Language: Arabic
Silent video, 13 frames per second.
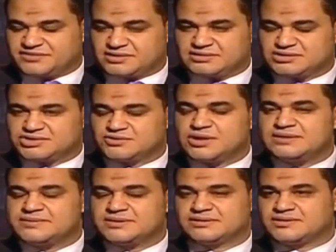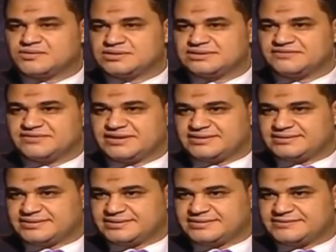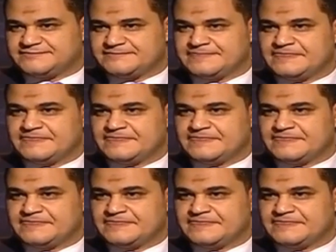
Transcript: فكرش ولا مرة إن هو يدافع عنك